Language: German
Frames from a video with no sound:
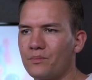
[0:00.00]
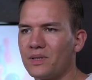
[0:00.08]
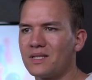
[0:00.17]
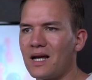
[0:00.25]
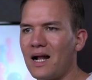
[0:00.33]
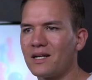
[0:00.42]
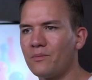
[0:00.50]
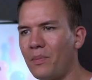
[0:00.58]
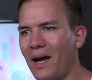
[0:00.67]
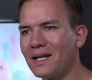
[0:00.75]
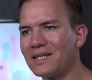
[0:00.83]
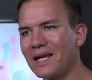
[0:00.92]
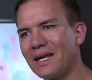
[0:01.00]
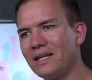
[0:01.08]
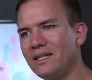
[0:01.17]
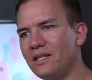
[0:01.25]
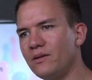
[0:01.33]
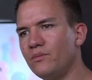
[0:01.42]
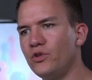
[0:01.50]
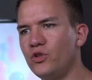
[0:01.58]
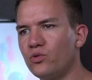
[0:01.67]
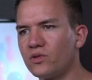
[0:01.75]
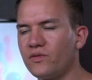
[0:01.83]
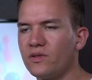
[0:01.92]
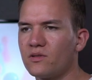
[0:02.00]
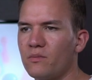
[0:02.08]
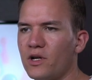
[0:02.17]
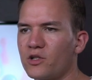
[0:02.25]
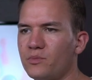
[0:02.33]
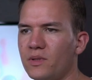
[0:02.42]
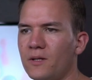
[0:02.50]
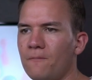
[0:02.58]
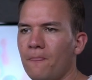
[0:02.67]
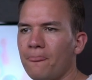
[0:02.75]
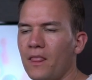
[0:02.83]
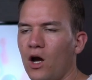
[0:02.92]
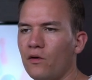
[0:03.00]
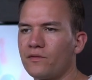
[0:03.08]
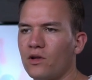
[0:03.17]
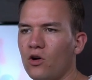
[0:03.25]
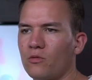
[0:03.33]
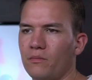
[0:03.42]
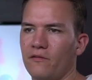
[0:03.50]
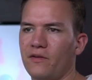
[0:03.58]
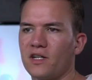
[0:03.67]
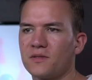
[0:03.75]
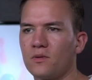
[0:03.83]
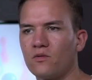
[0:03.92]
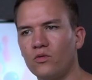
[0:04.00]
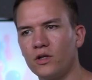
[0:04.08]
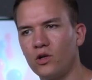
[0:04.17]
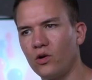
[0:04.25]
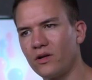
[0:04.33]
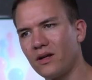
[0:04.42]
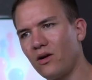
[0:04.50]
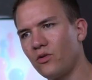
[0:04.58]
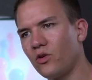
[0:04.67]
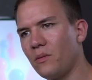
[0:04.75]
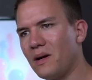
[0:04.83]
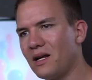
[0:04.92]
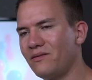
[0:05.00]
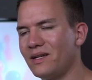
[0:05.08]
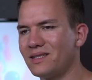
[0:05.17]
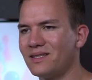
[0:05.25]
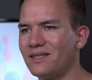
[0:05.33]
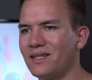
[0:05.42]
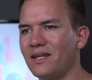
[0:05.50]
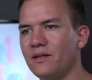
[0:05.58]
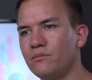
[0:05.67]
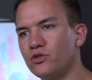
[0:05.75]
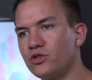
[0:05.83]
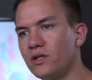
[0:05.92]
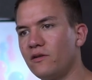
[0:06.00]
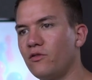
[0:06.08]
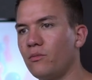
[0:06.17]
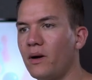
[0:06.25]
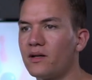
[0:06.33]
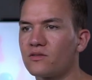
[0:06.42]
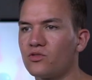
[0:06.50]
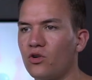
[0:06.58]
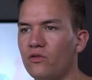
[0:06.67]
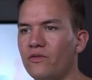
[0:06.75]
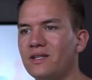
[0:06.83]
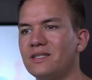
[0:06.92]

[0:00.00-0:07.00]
bezahlte Beiträge, die im Newsfeed zum Beispiel auftauchen bei Facebook, wo die Leute ja auch normalerweise sehr eben schnell vorbeiscrollen.